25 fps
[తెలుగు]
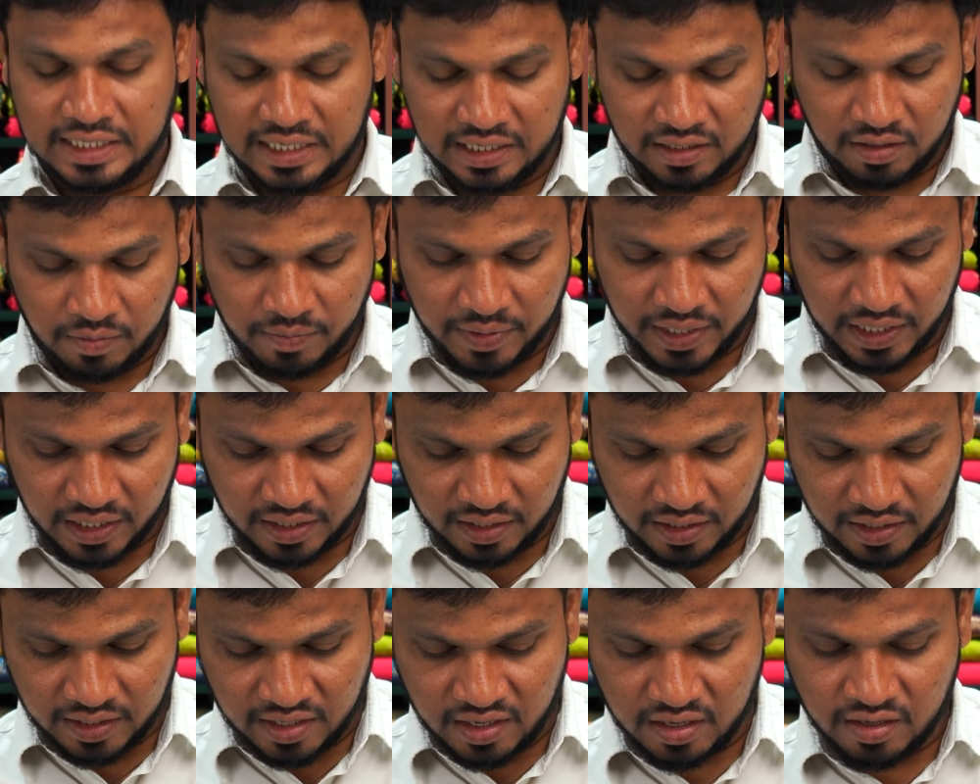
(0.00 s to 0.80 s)
సిల్క్
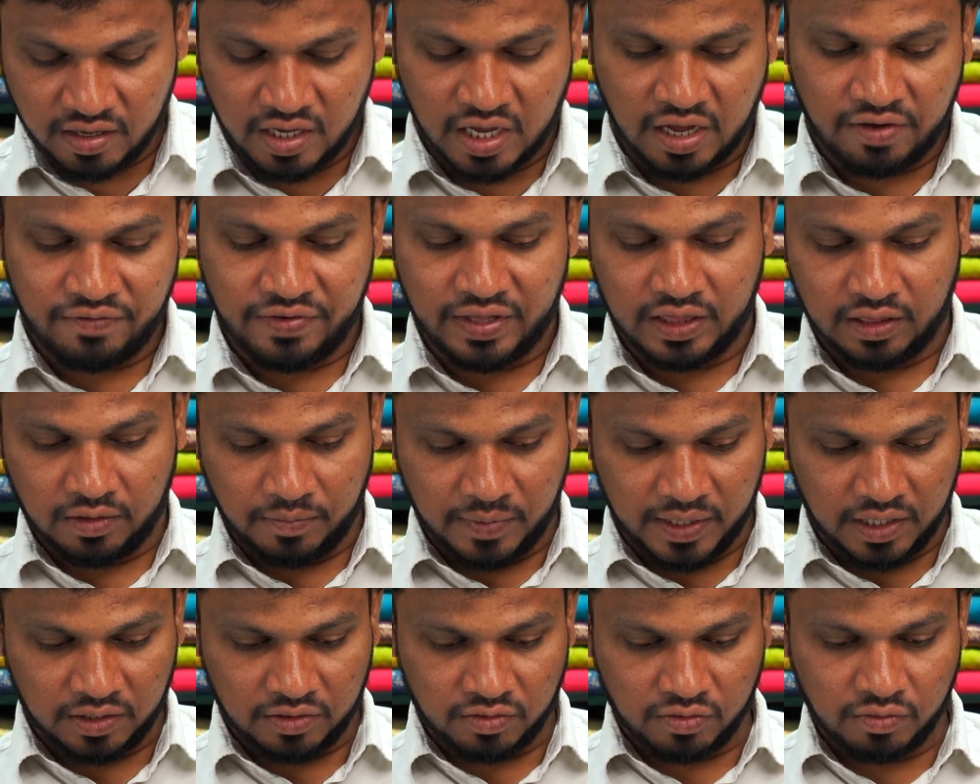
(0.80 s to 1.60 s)
మెటీరియల్ విత్
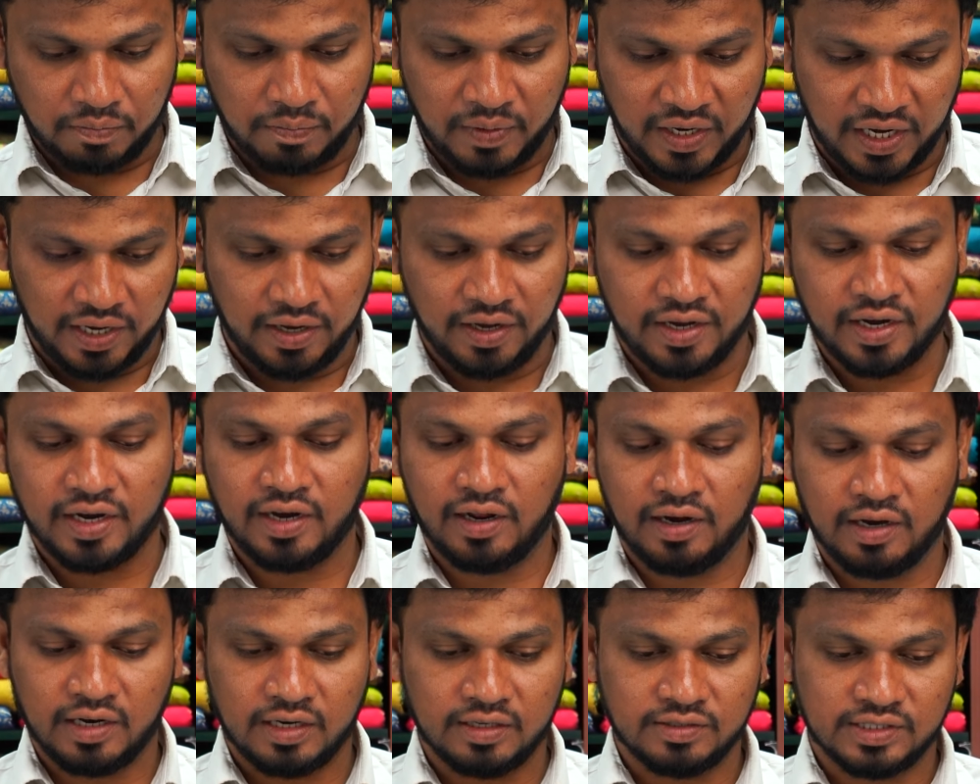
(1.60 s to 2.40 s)
మనకు
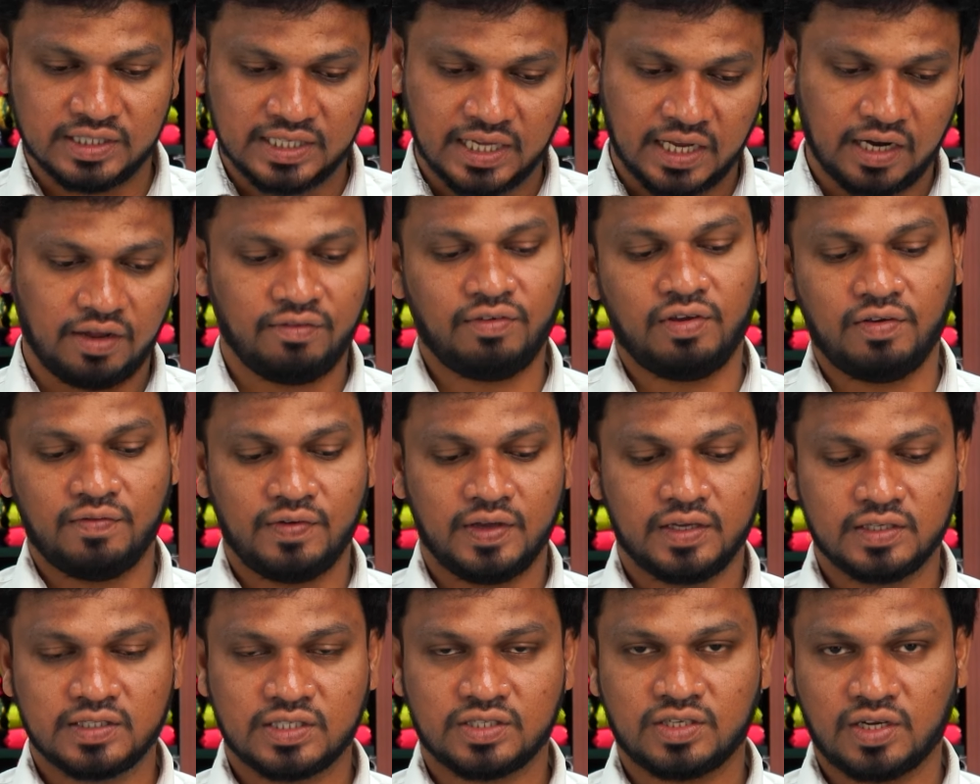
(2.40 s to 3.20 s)
ప్రింటెడ్ అండ్ జరీ
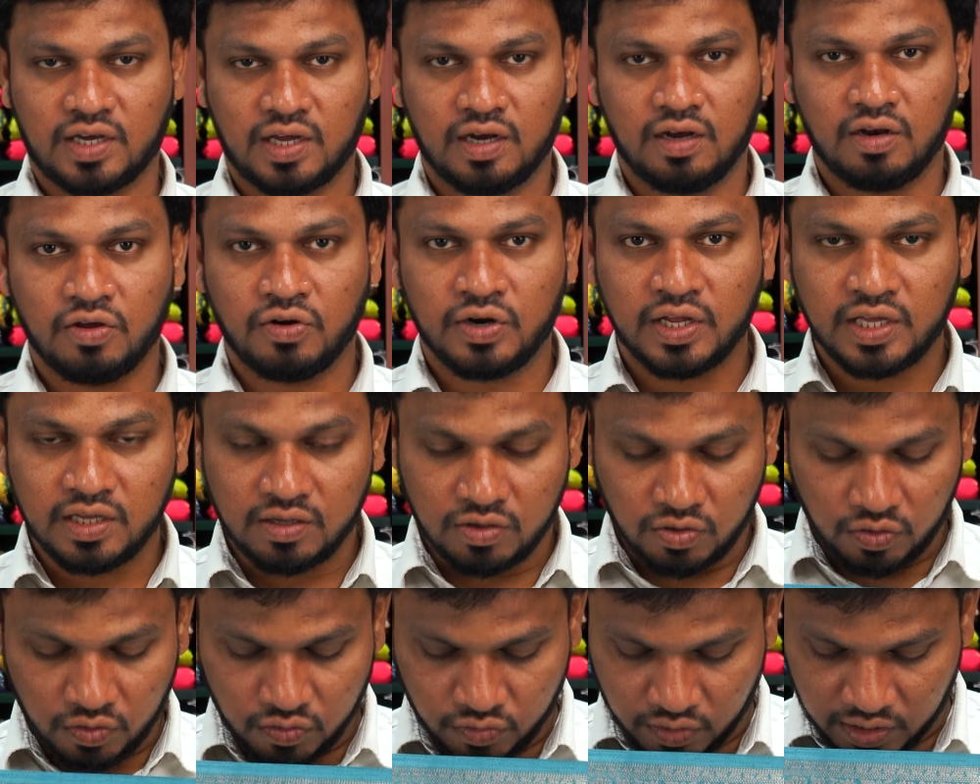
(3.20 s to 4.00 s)
వీవింగ్ స్టైల్లోనే
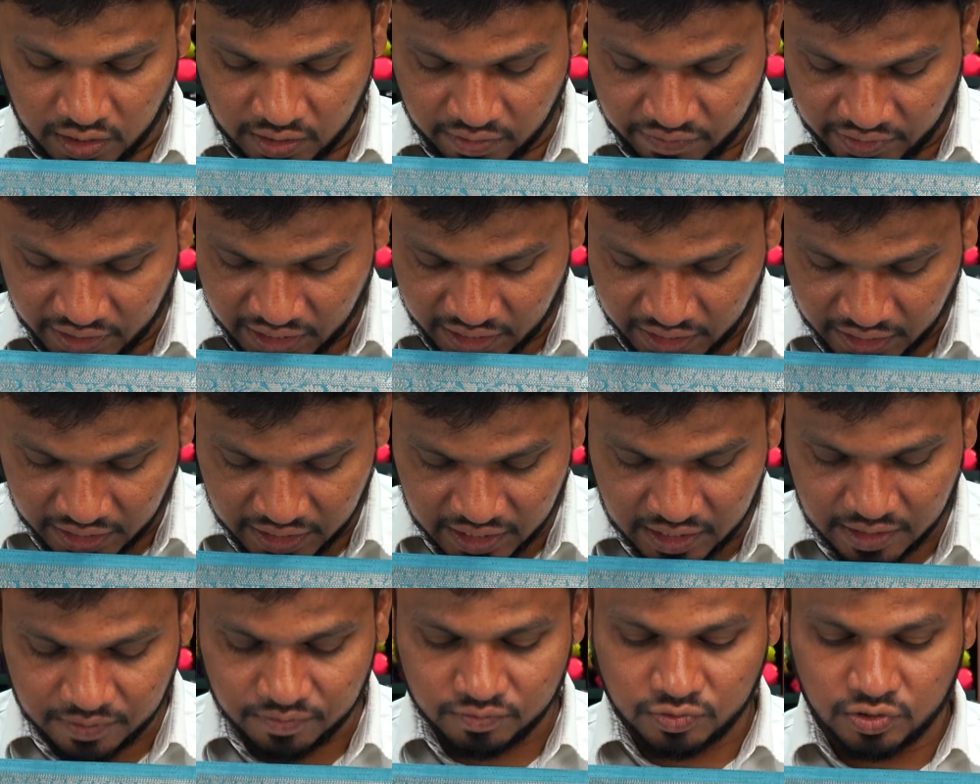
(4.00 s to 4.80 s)
ఇంకొక
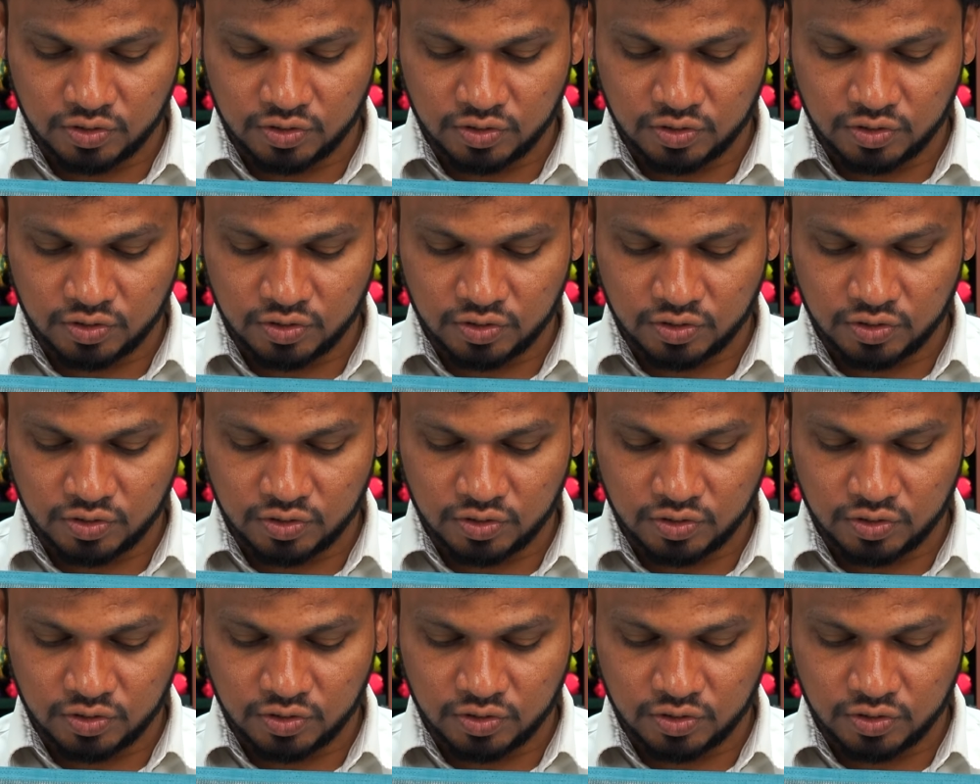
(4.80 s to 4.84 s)
వెరైటీ